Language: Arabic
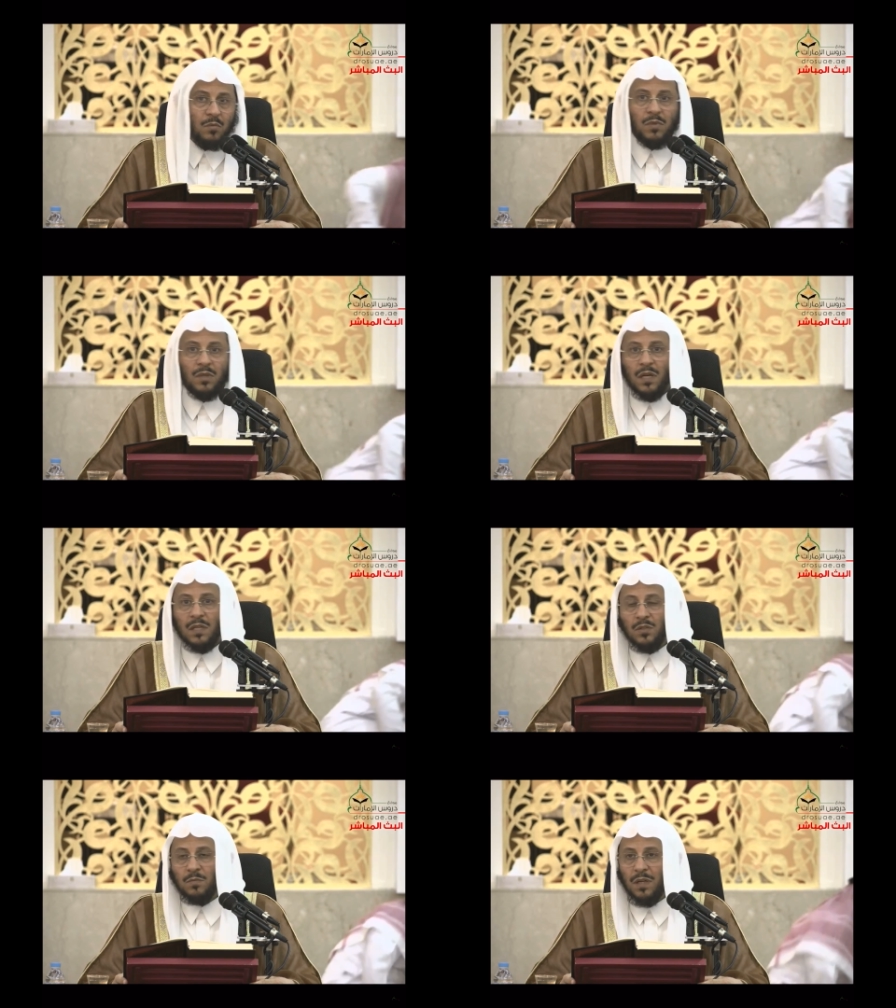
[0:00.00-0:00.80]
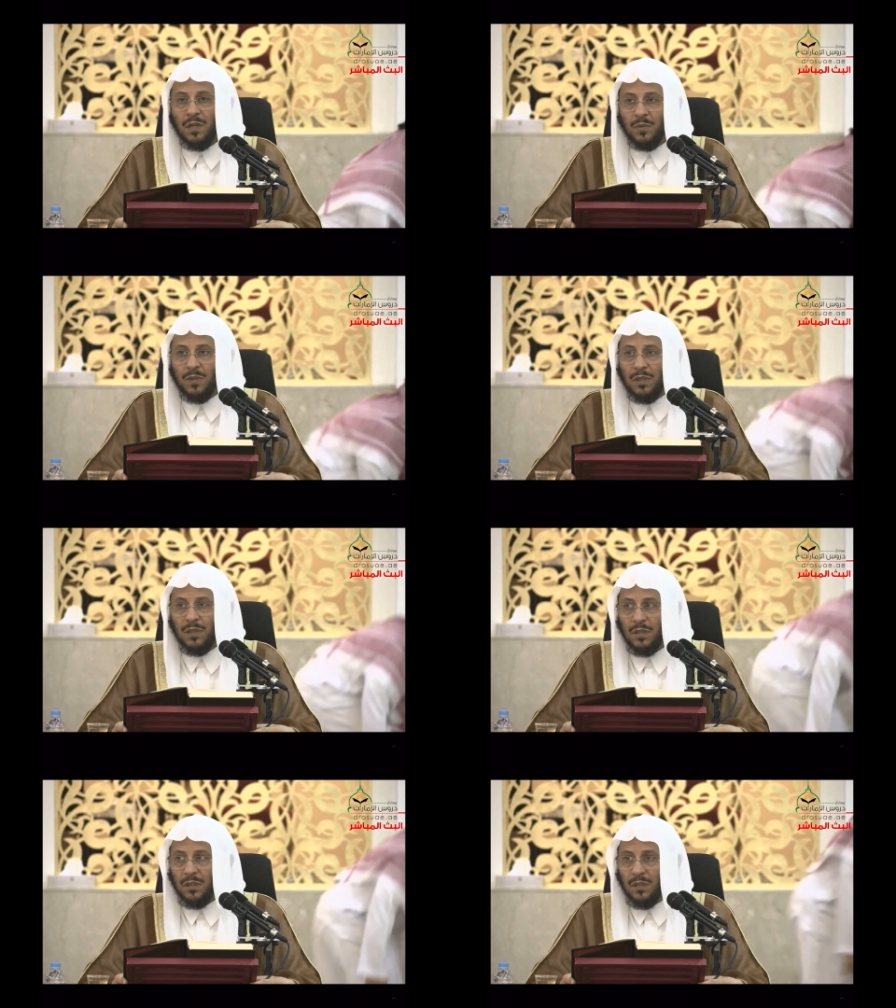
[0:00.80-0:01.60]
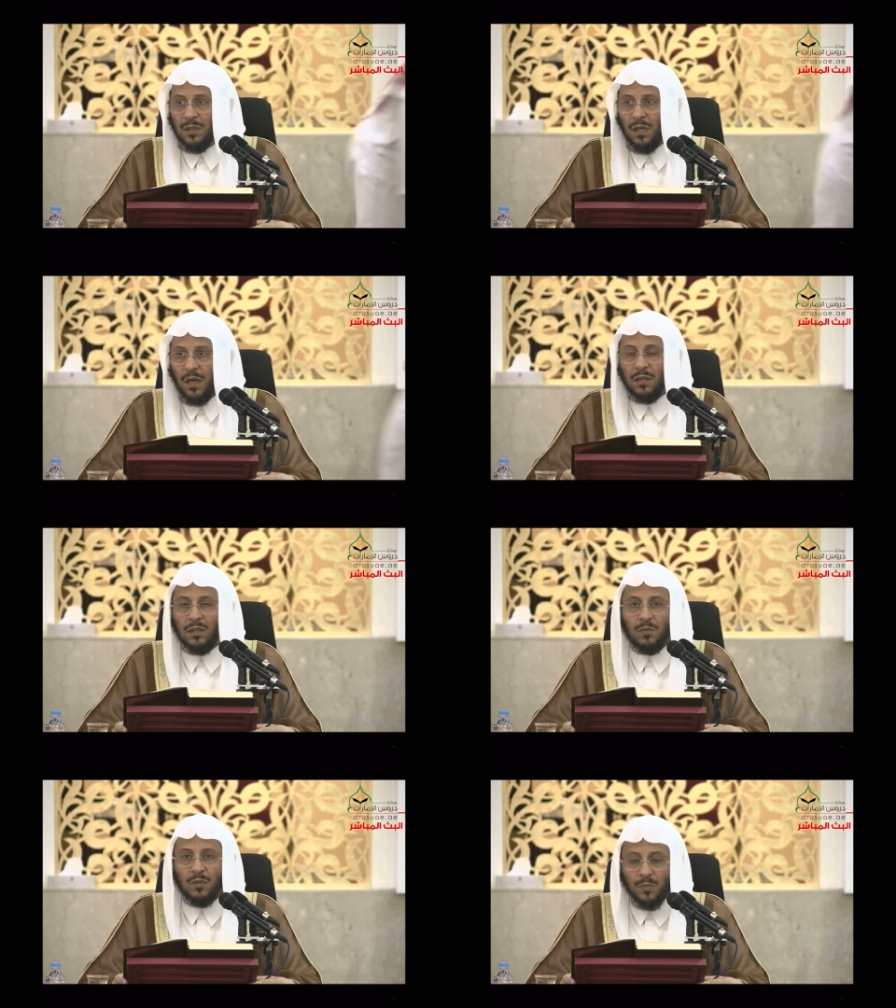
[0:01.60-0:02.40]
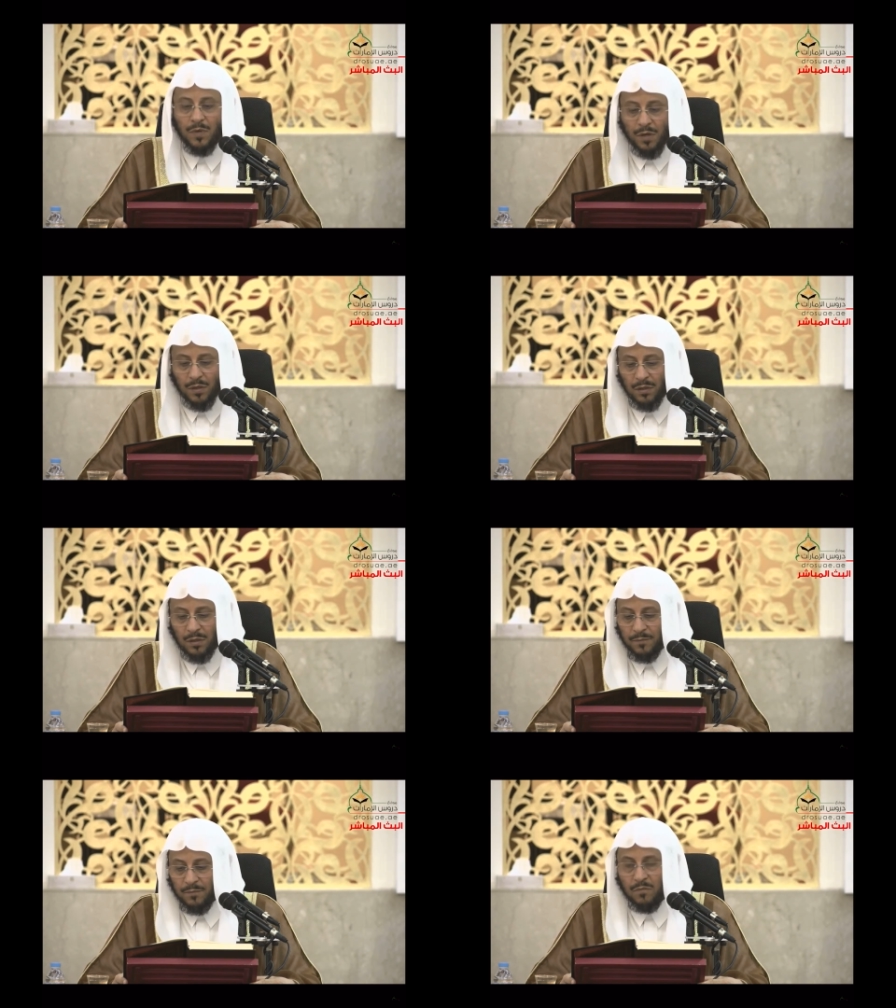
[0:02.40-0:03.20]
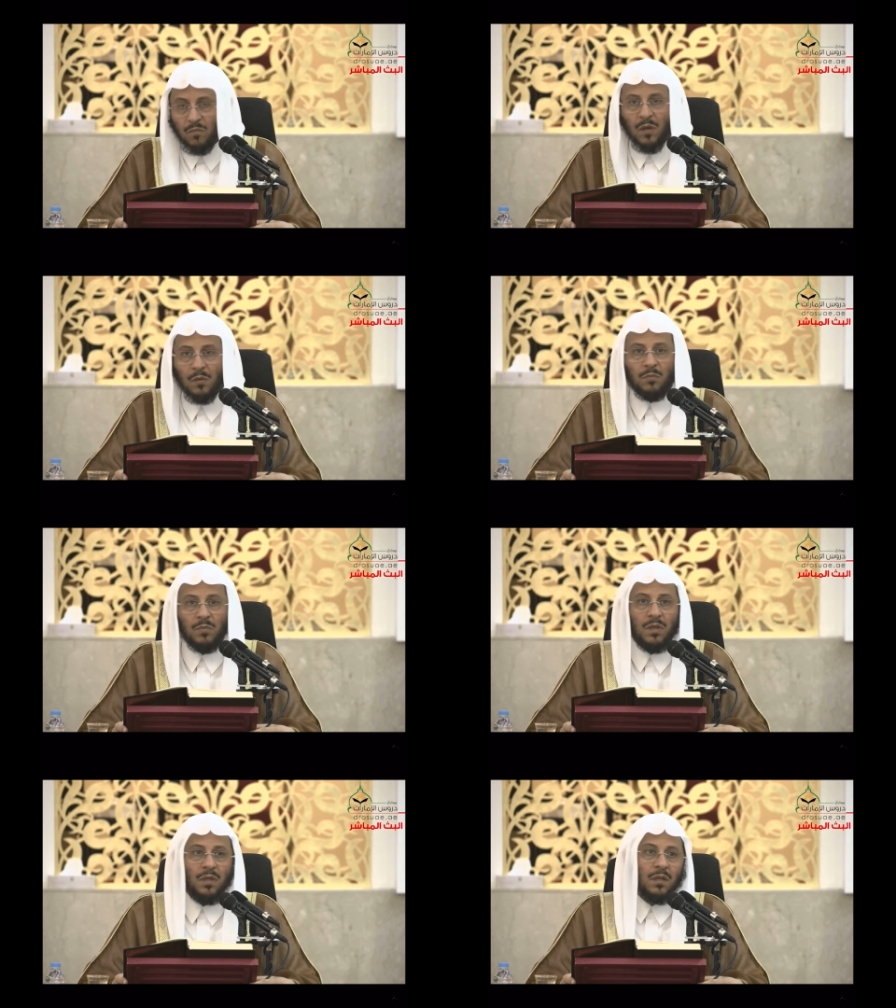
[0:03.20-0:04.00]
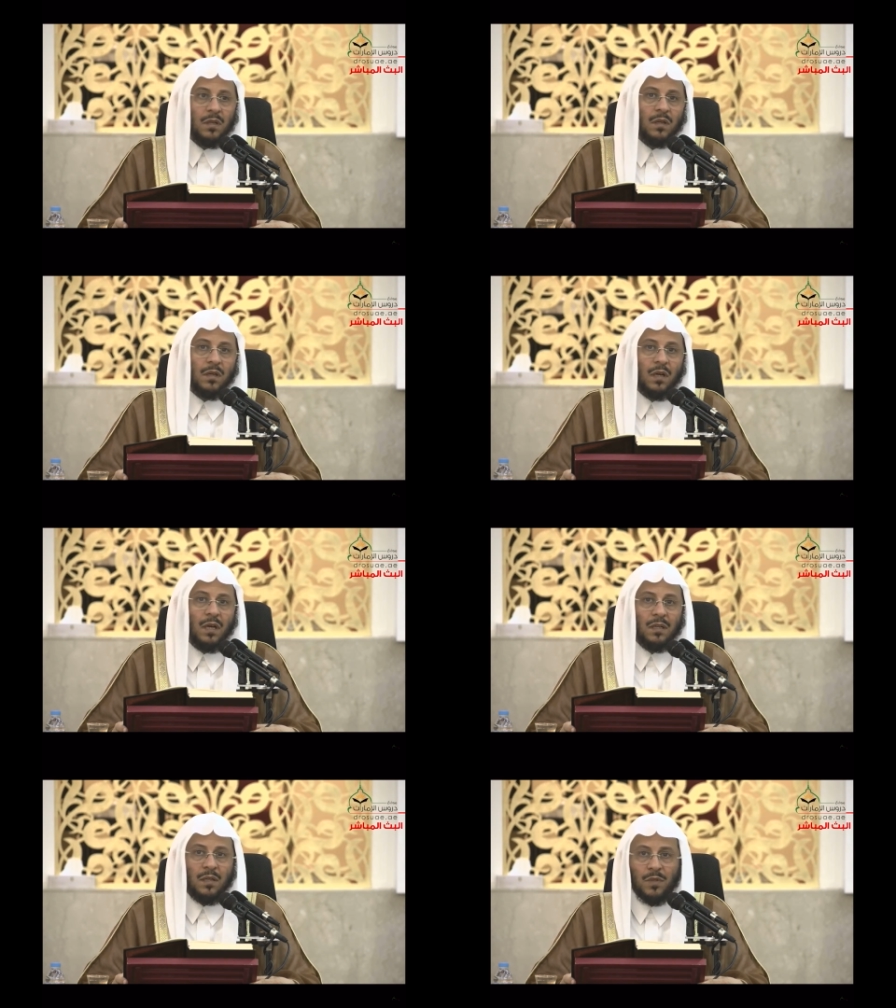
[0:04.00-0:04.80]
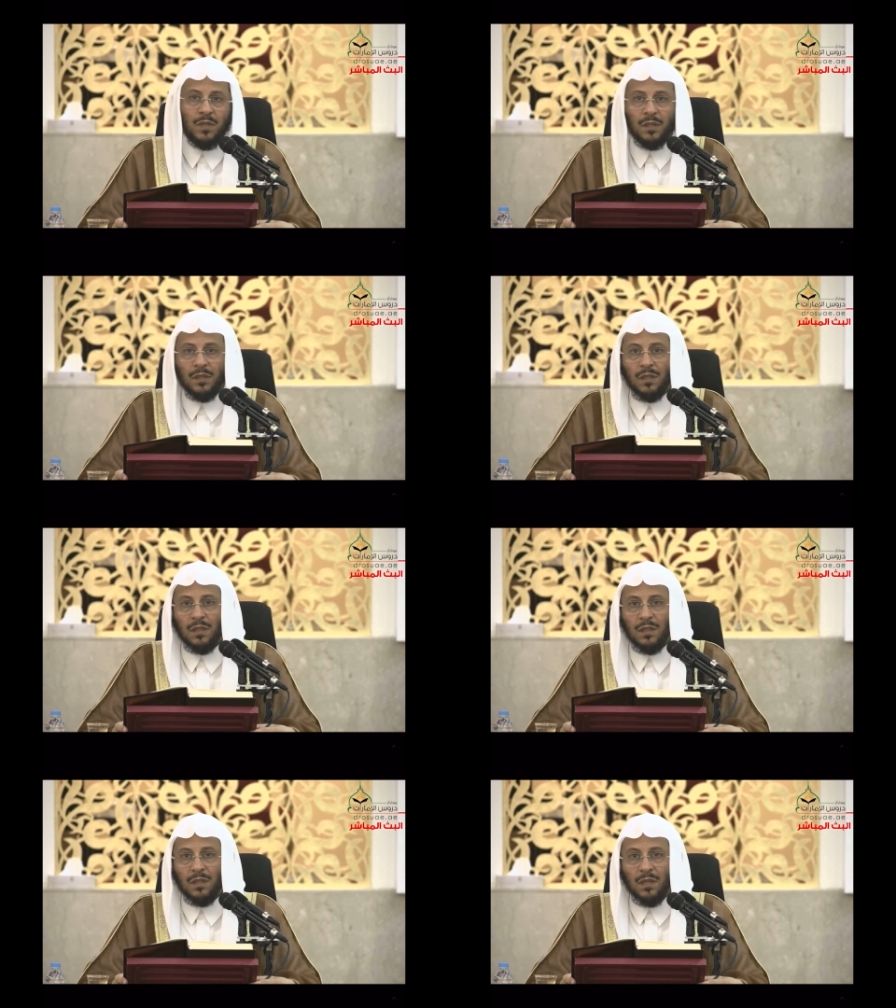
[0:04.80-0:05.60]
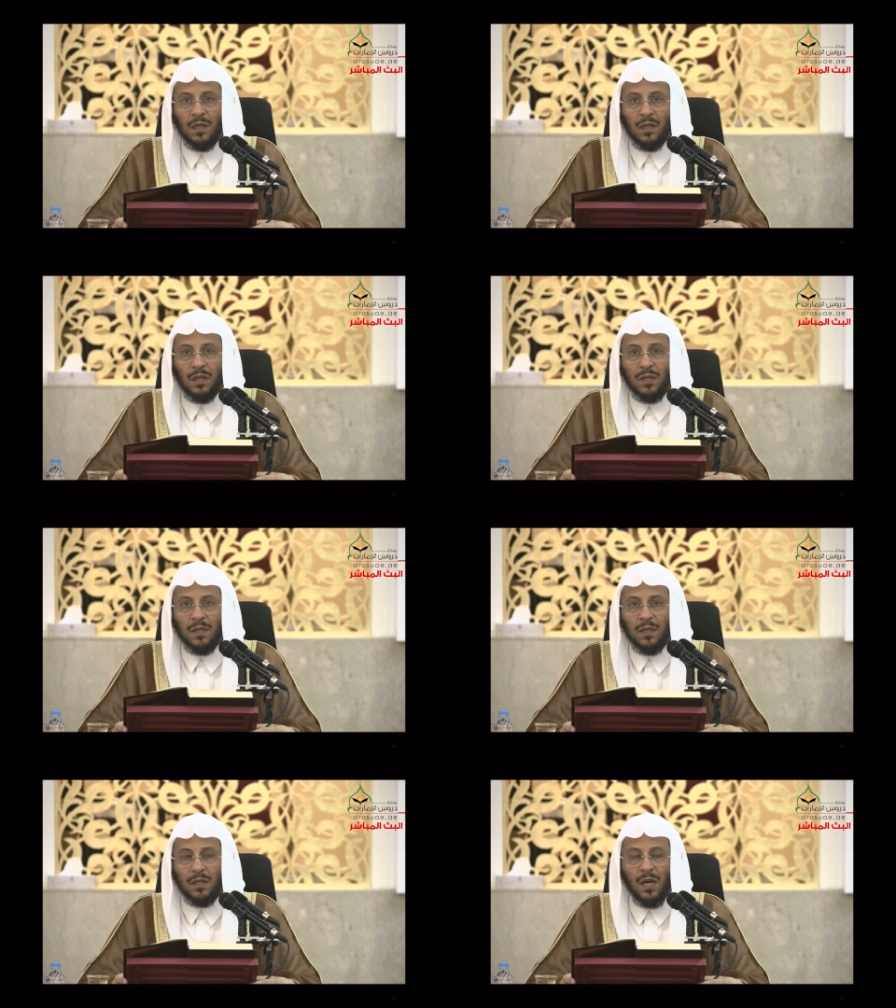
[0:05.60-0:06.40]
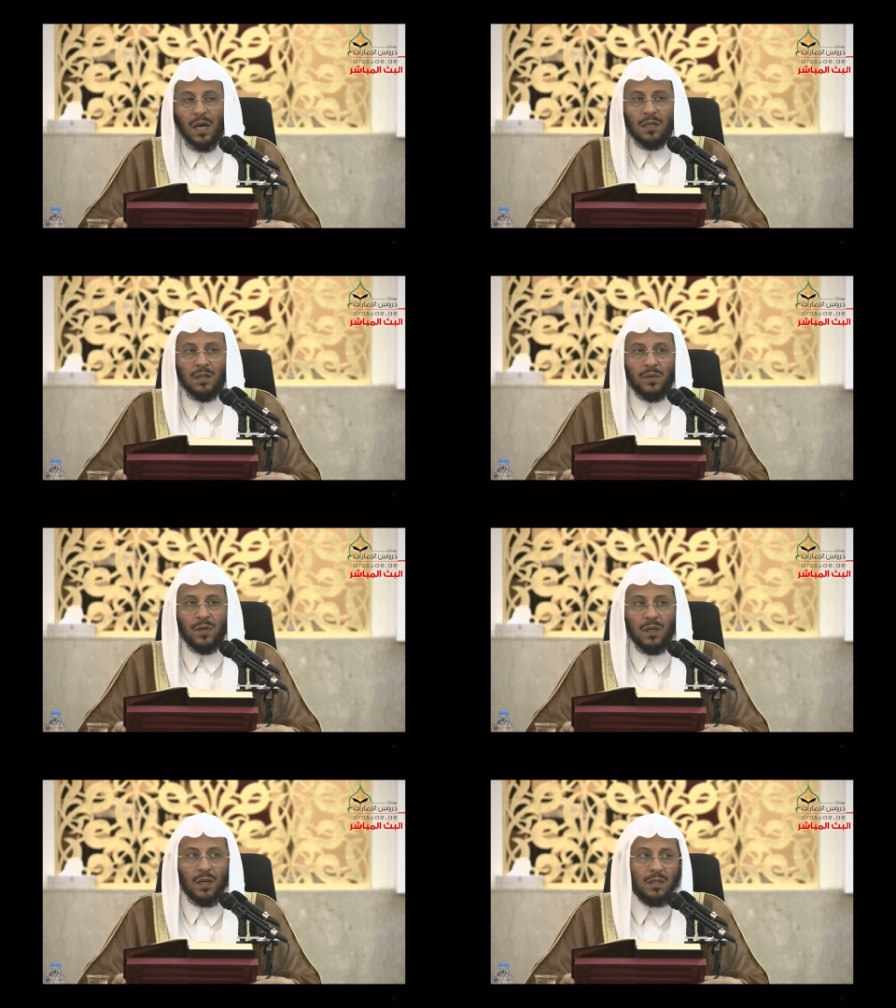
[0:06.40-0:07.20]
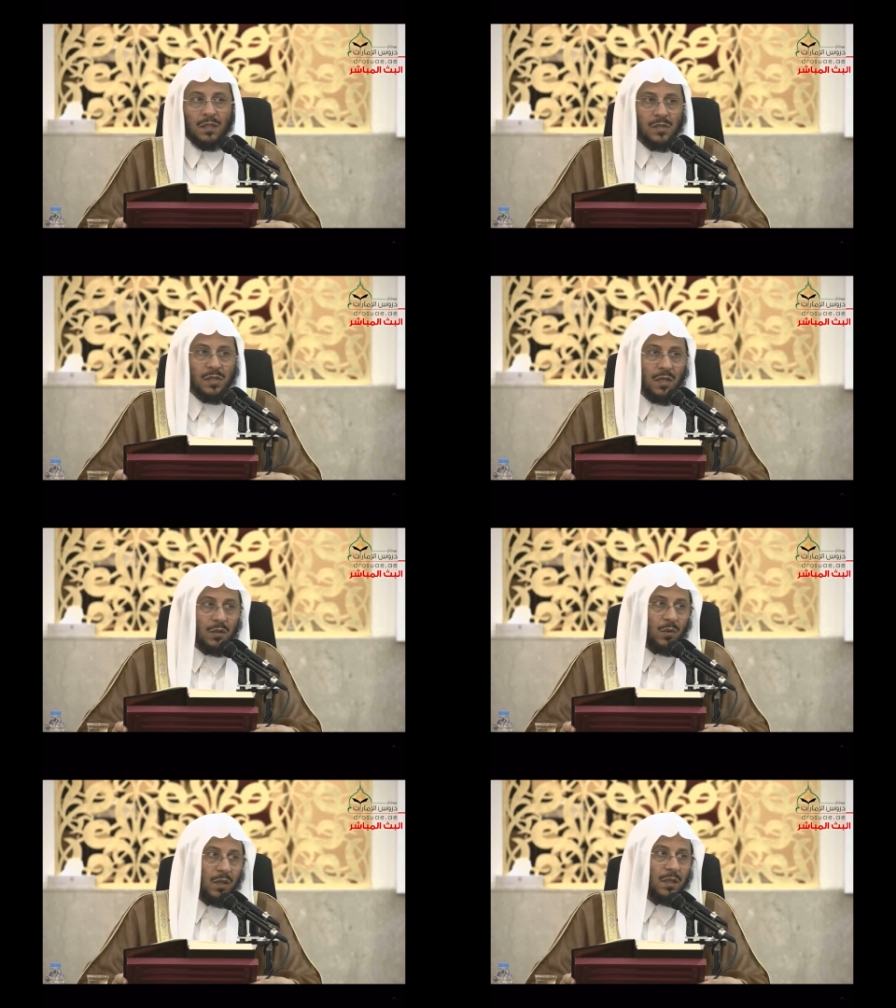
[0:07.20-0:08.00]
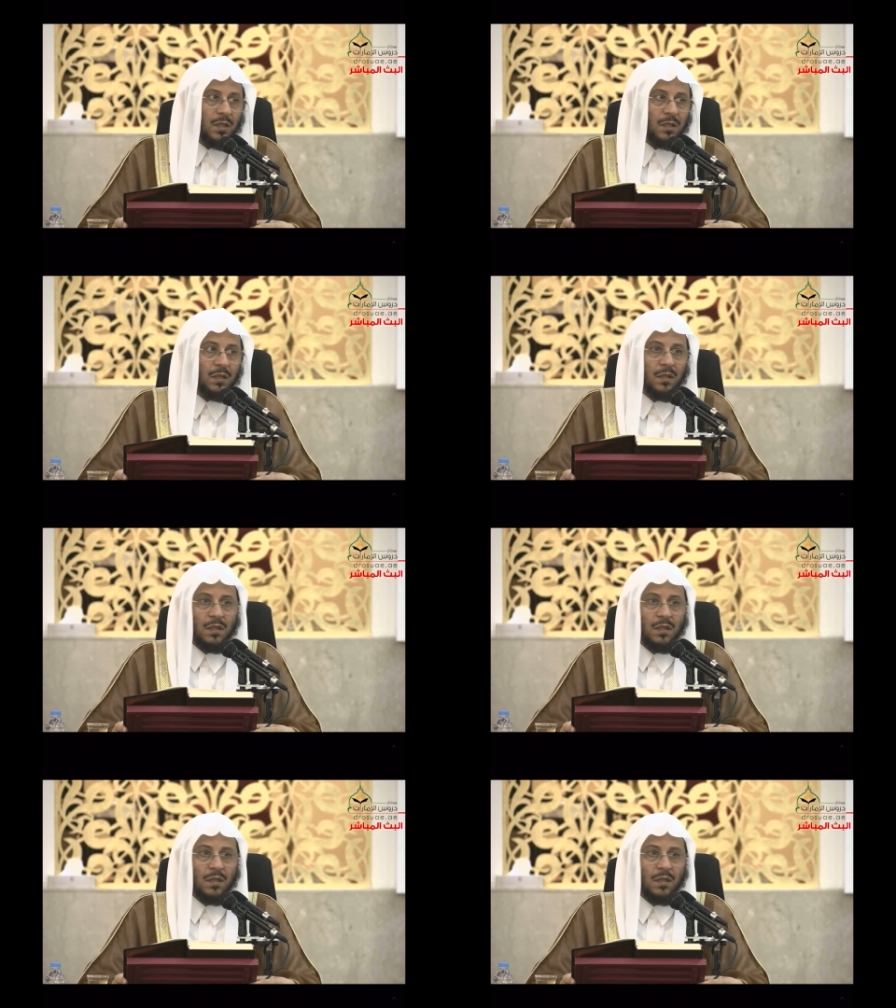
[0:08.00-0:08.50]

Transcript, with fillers: من أسباب عدم البر باليمين الذي حلف الإنسان عليه